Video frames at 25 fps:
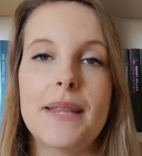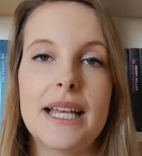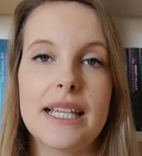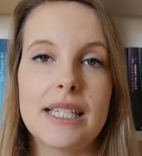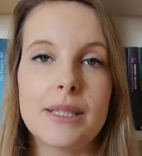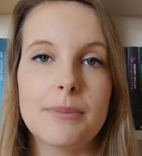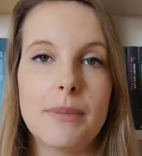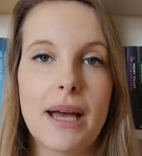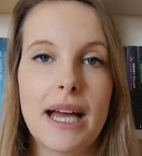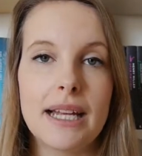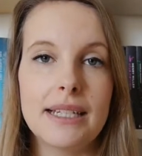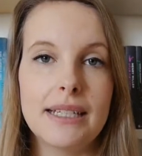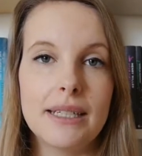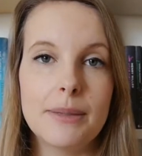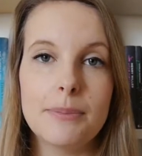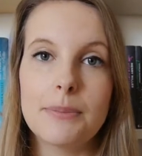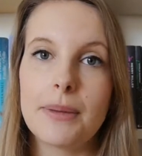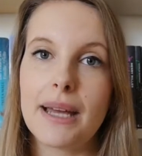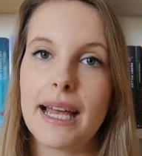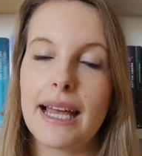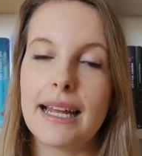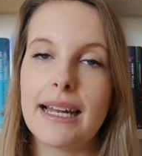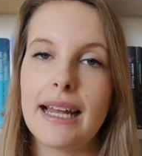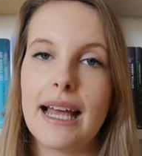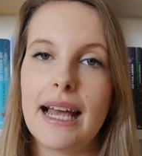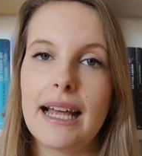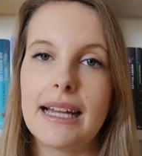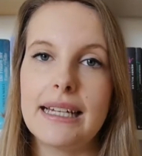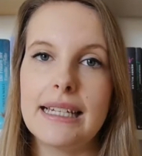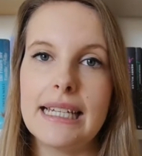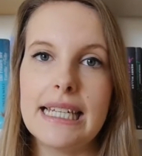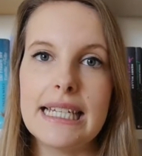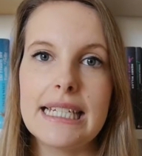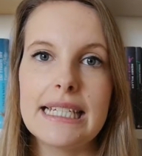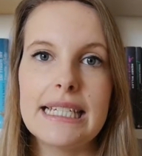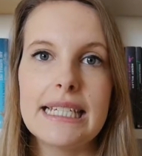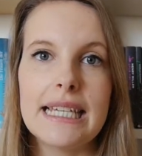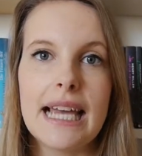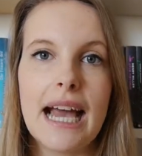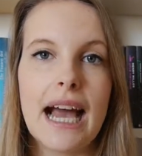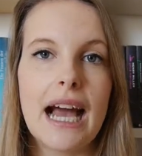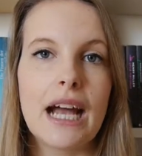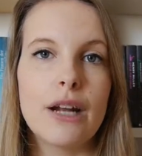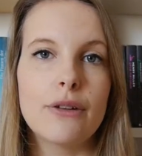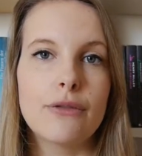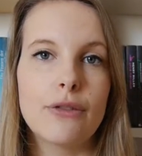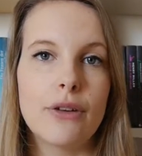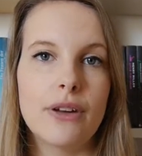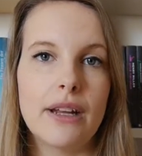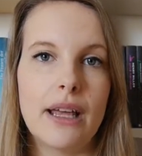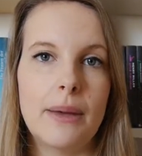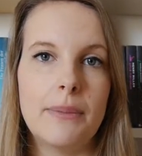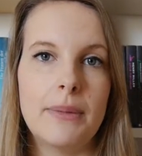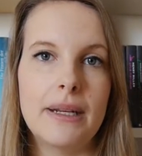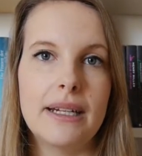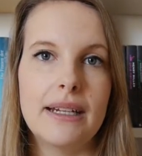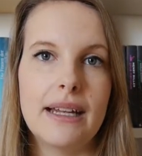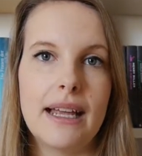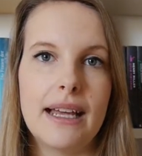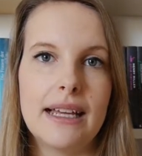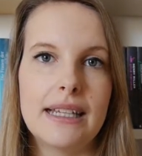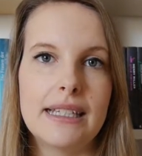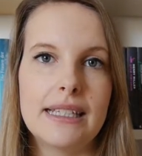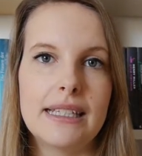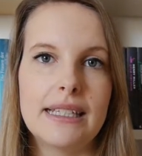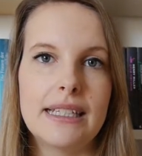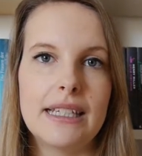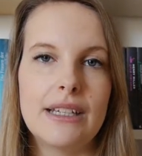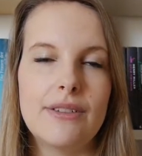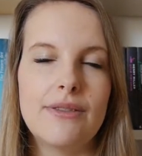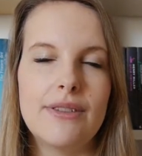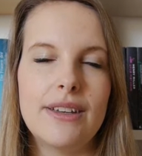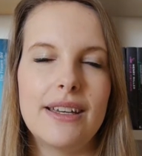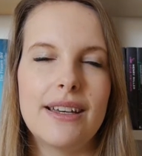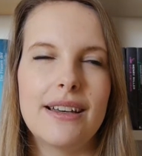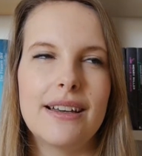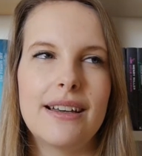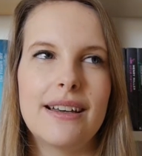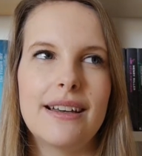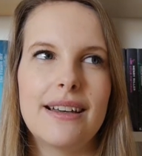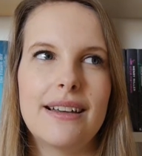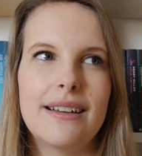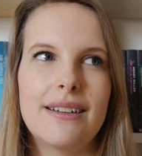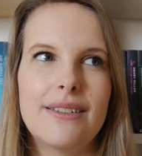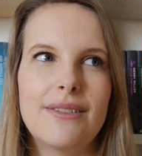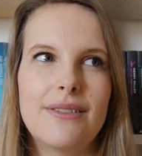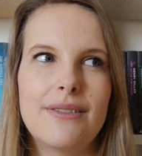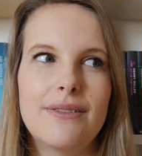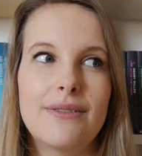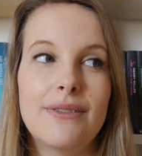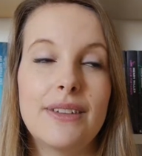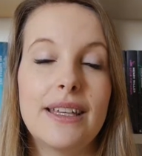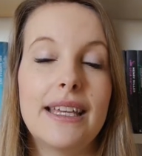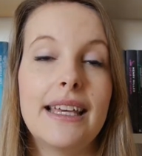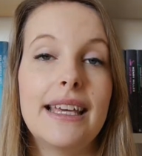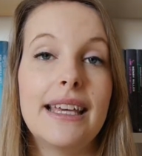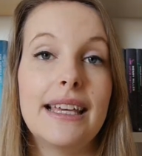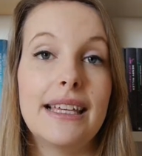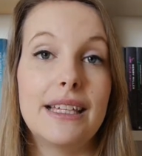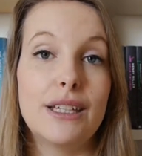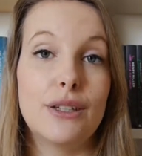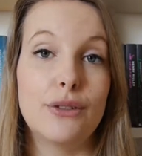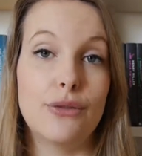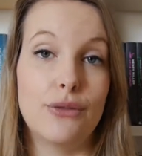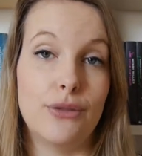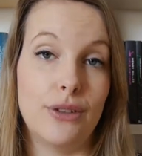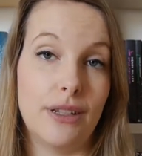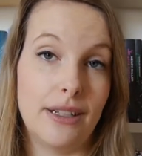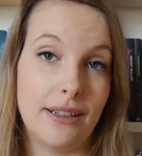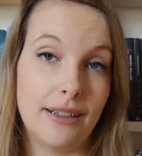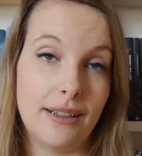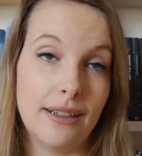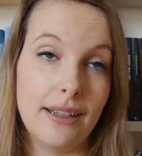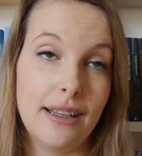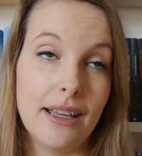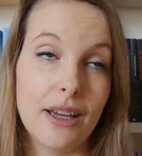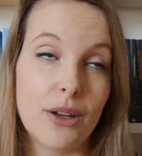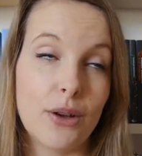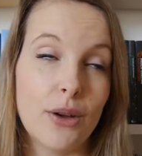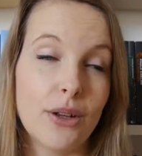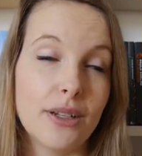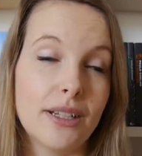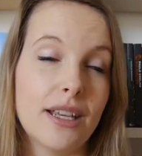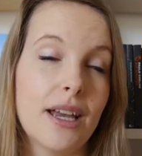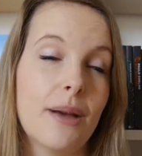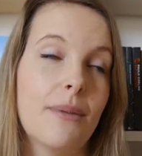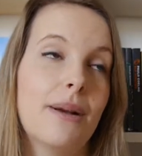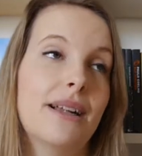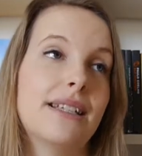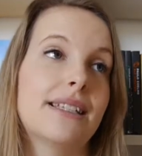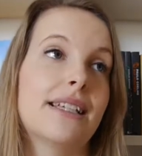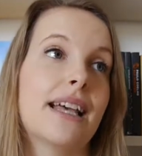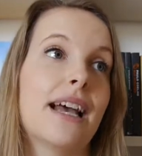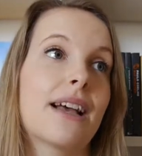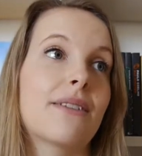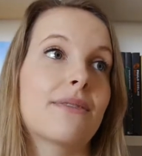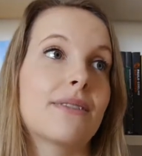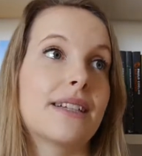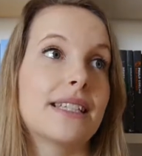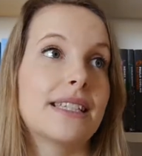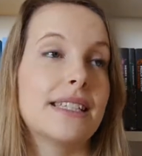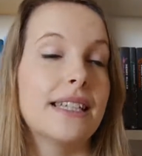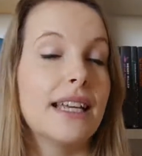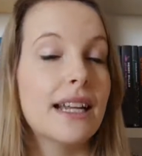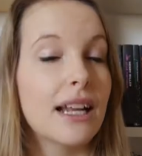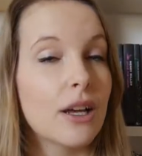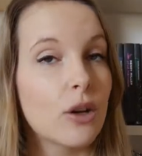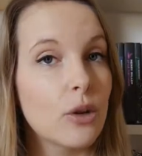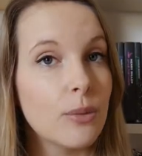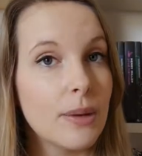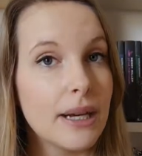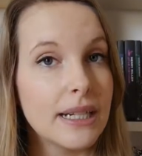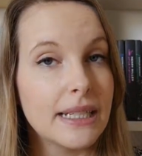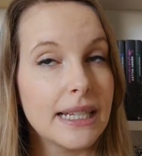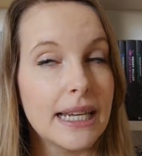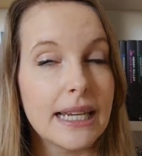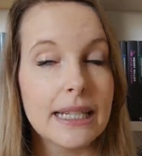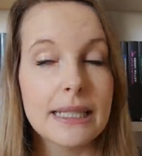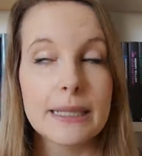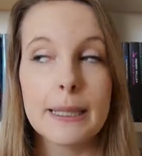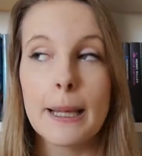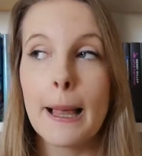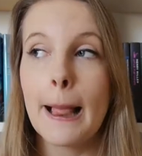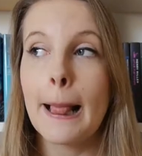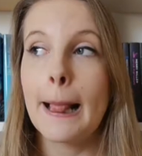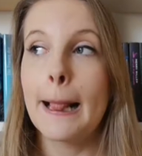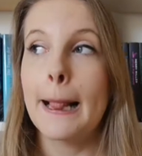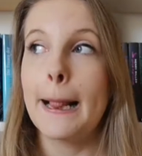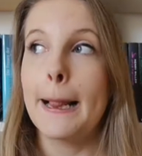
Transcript: dass Martin Brenner nicht die Art von Ermittler ist, die wir, wie ich finde, ihr könnt ja mal sagen, was ihr darüber denkt,